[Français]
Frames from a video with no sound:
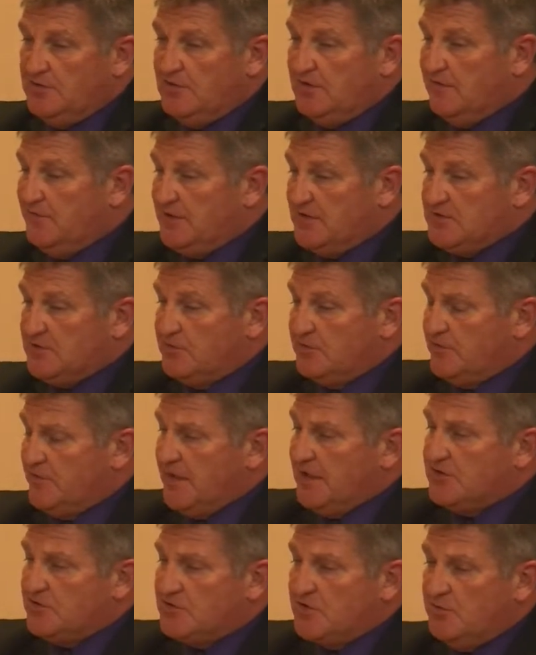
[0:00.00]
la façon de
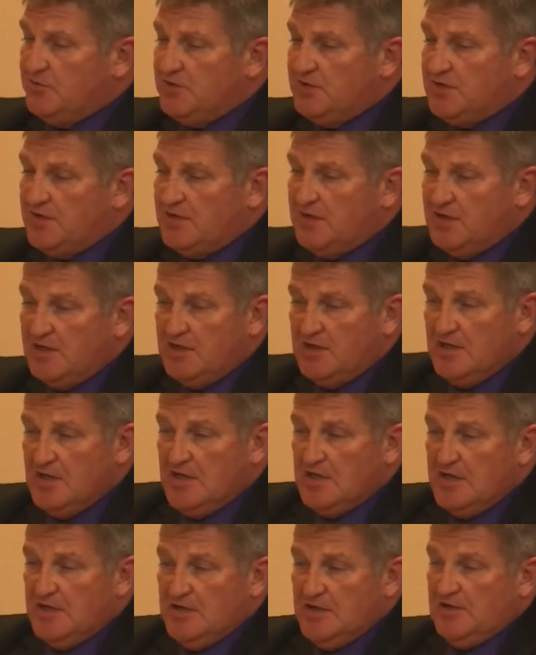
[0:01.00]
faire du comité,
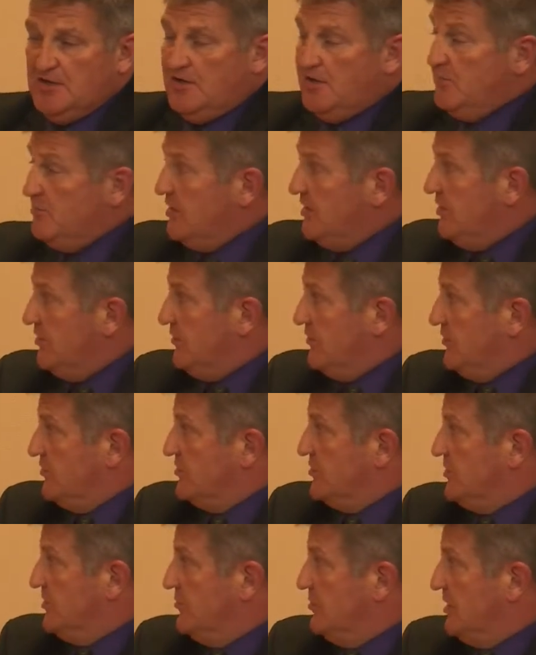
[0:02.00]
le mode de
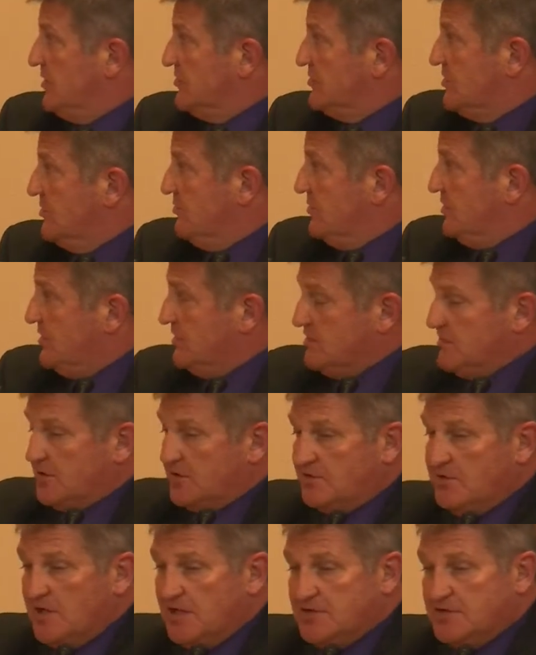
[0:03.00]
fonctionnement du comité de
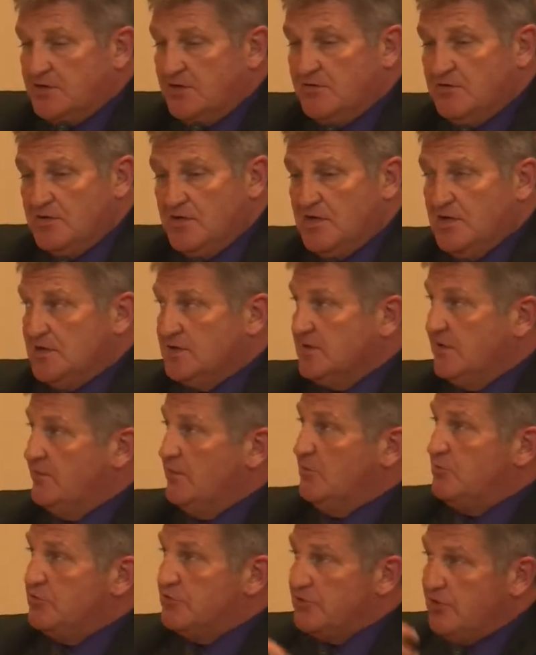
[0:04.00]
circulation. Ça
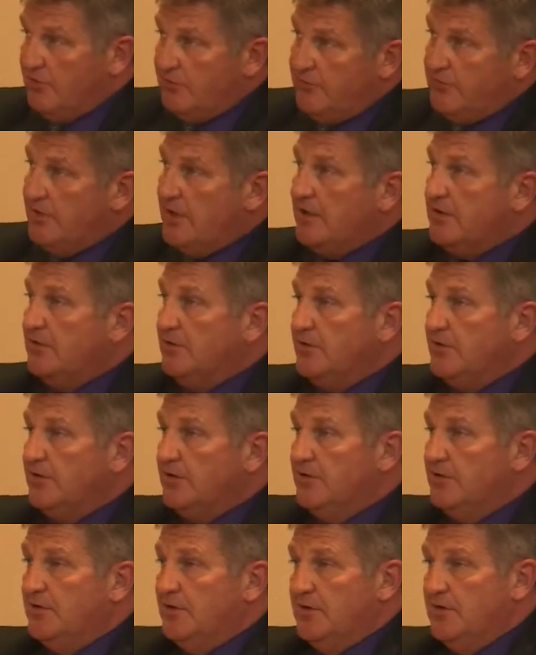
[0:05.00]
fait plusieurs fois qu'on
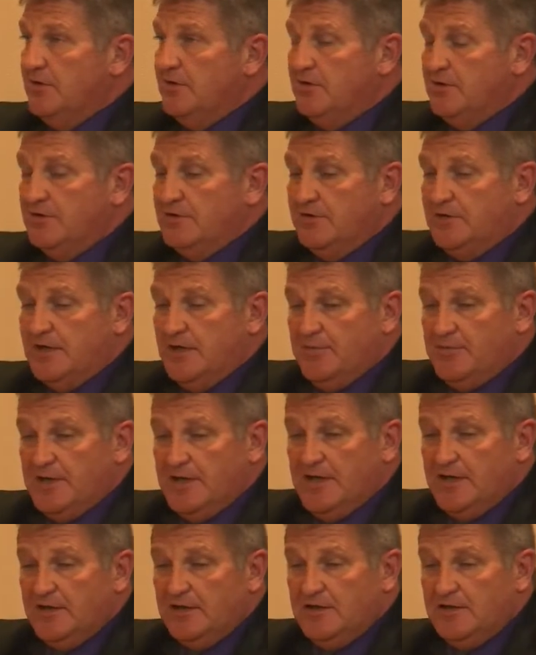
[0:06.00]
qu'on en
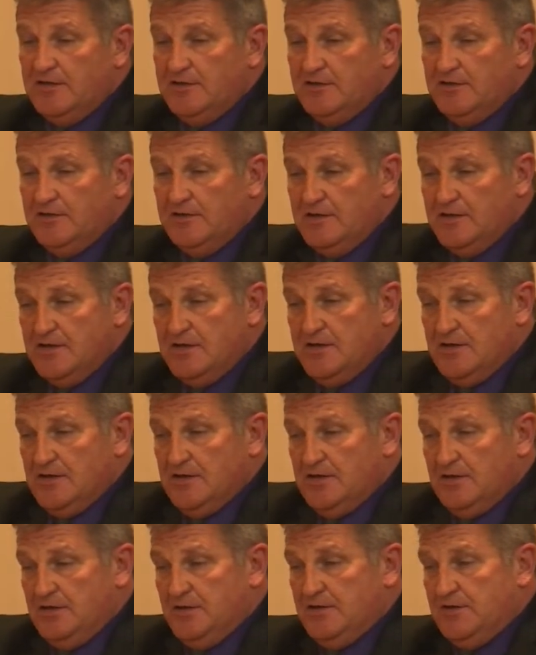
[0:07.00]
parle
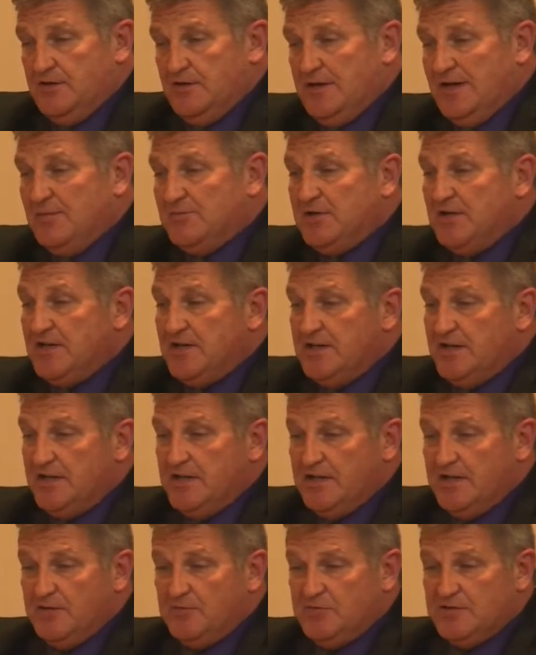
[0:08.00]
en
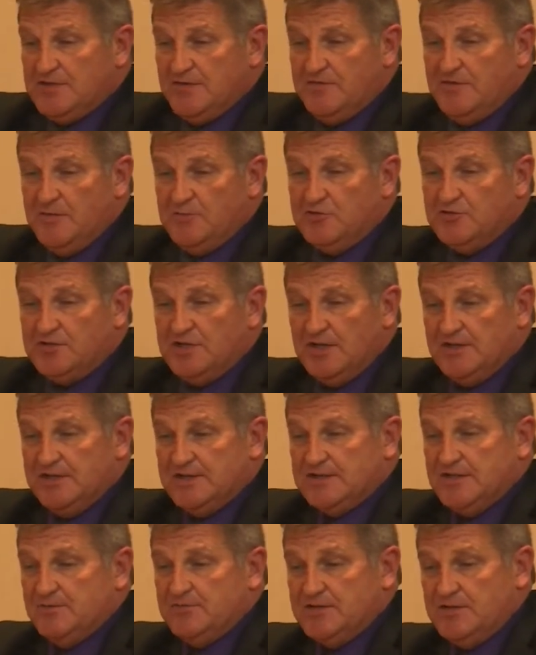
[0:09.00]
plénier, puis ça fait plusieurs
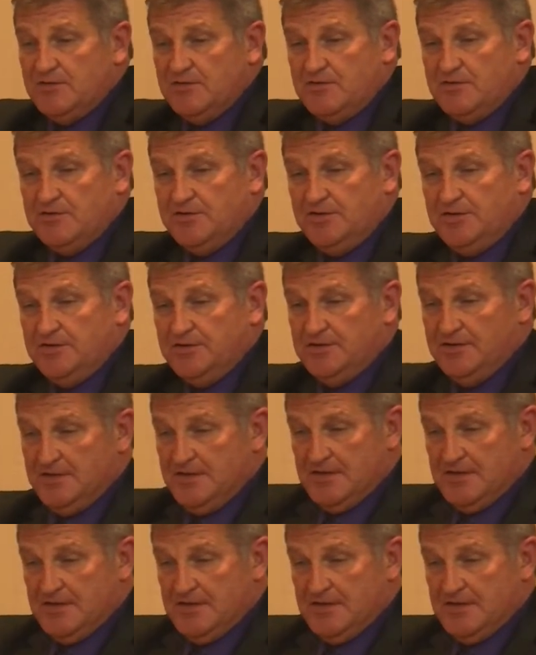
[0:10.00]
déceptions qu'on a.